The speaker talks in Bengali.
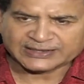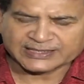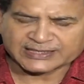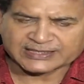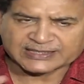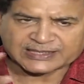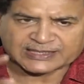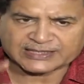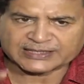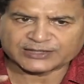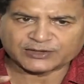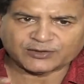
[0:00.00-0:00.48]

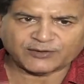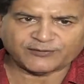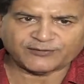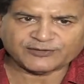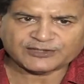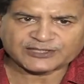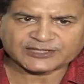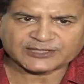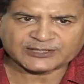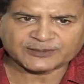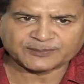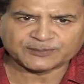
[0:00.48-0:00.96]
রিটার্নিং
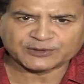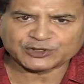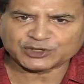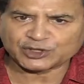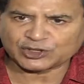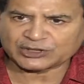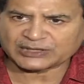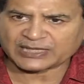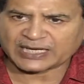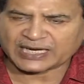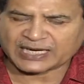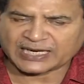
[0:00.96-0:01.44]
অফিসারের
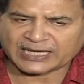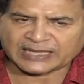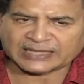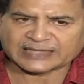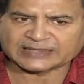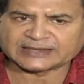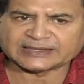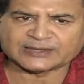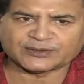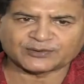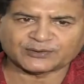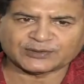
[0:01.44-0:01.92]
বিষয়টা
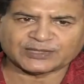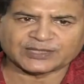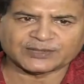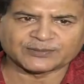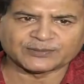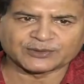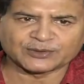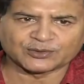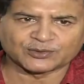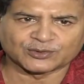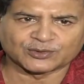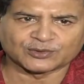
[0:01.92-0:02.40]
আলাদা করে
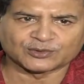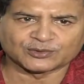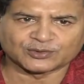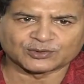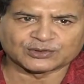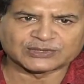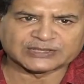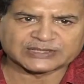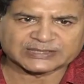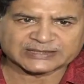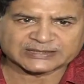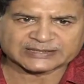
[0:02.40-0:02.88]
আমি গুরুত্ব
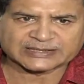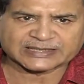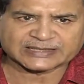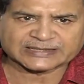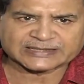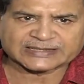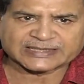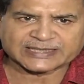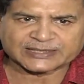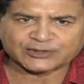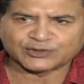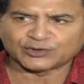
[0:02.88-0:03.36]
দিতে
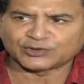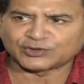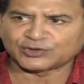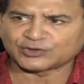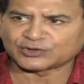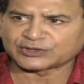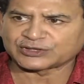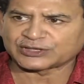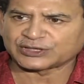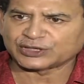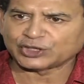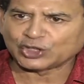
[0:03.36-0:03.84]
চাচ্ছি এই জন্য
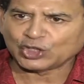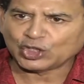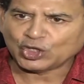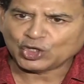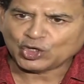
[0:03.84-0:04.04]
যে